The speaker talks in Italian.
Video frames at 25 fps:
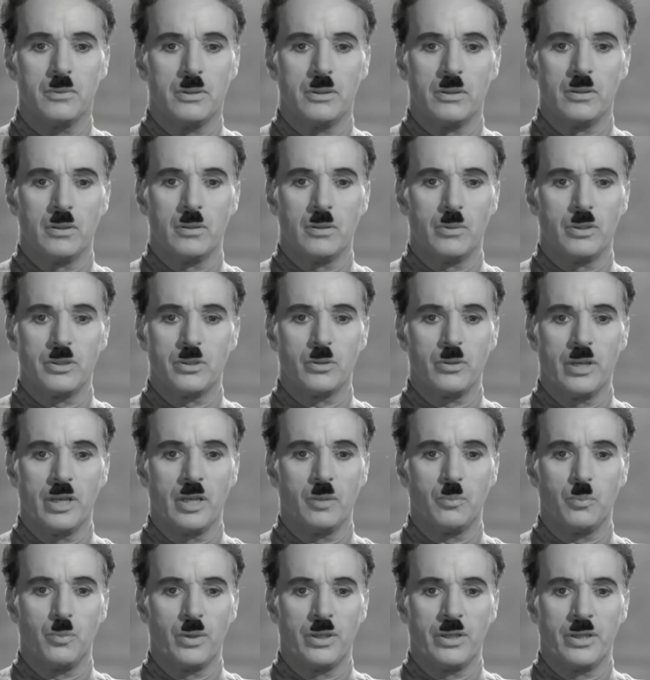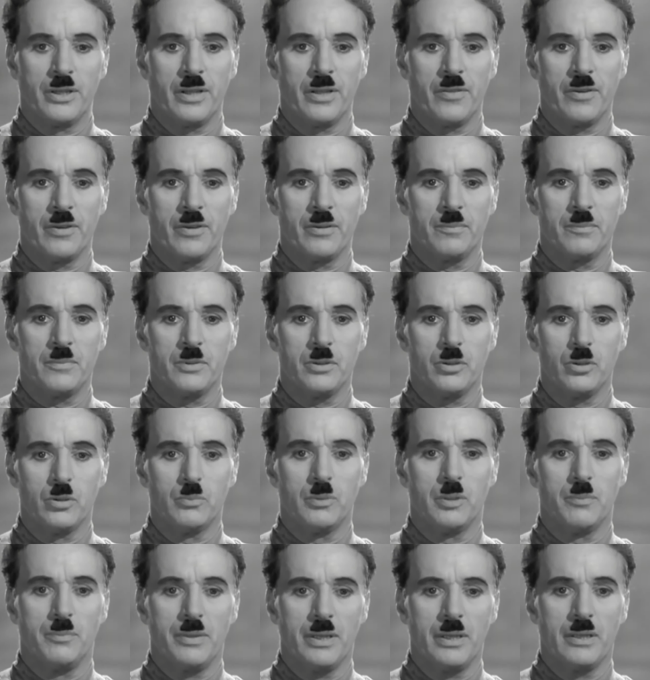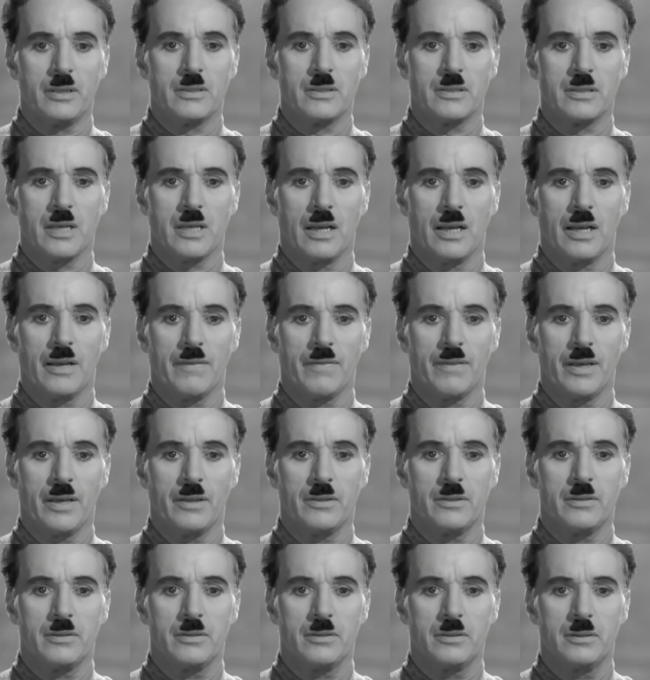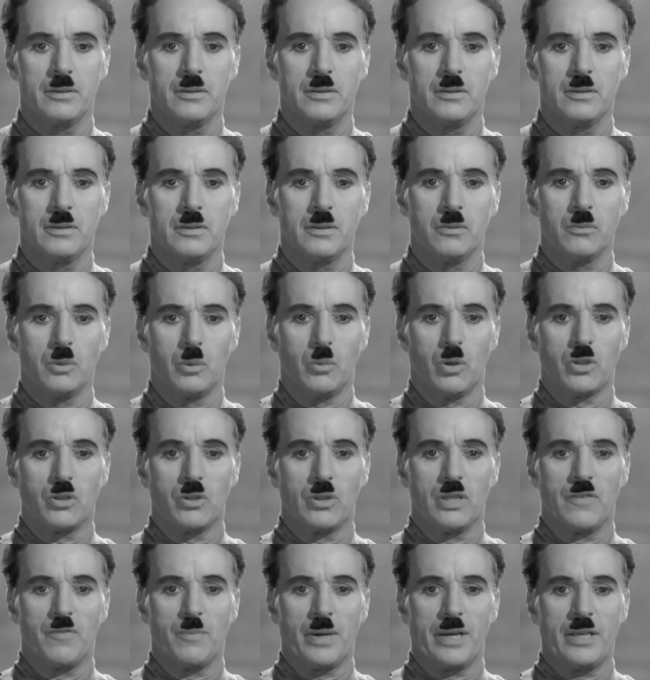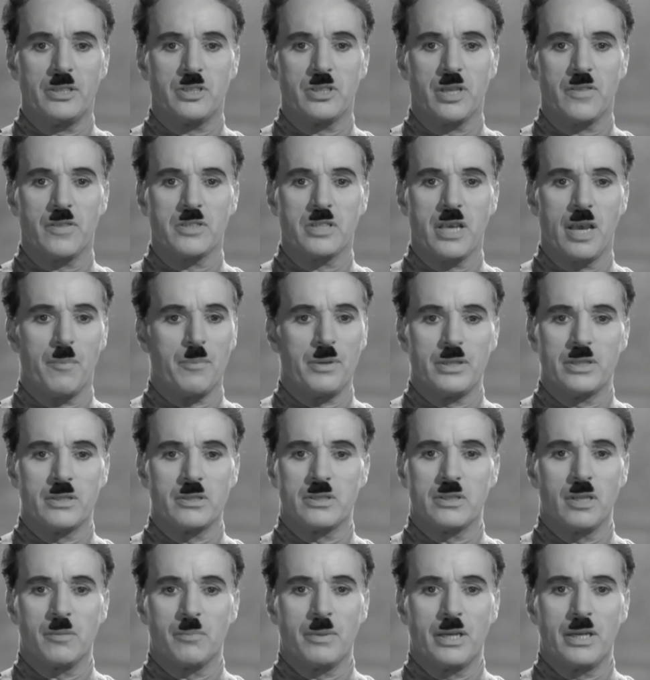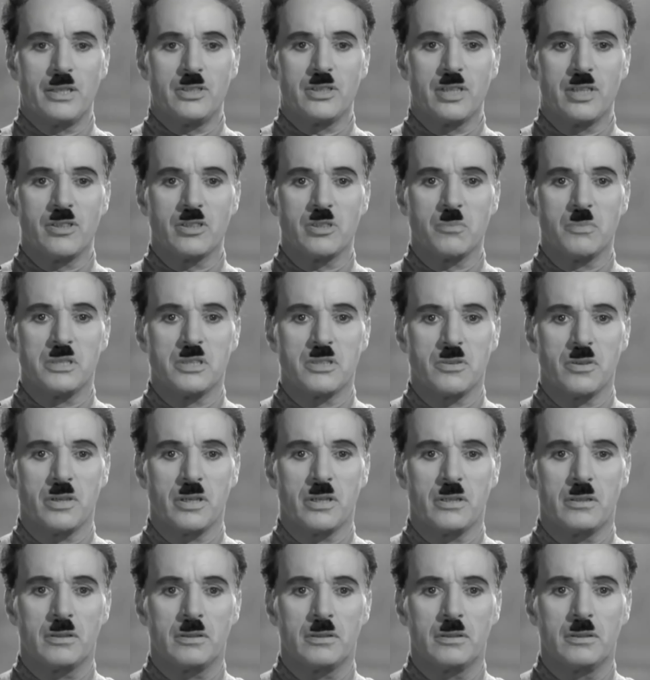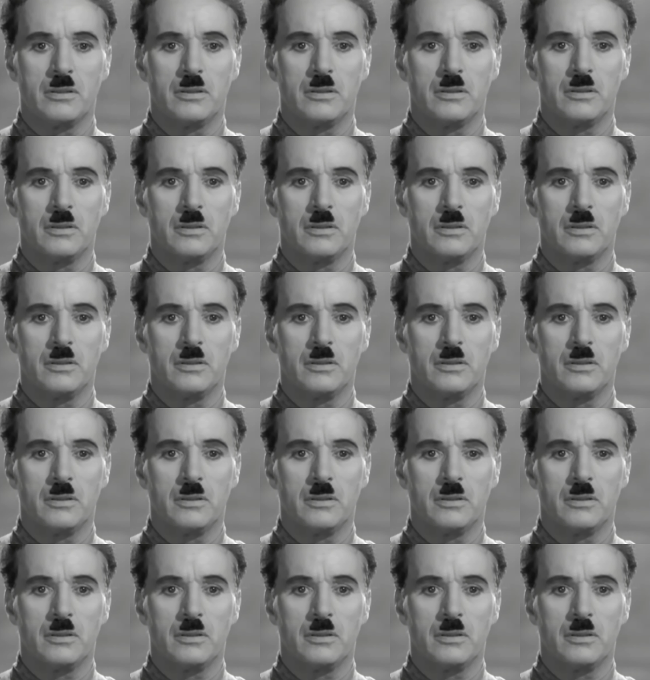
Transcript: Tutti noi esseri umani dovremmo aiutarci sempre. Dovremmo godere soltanto della felicità del prossimo.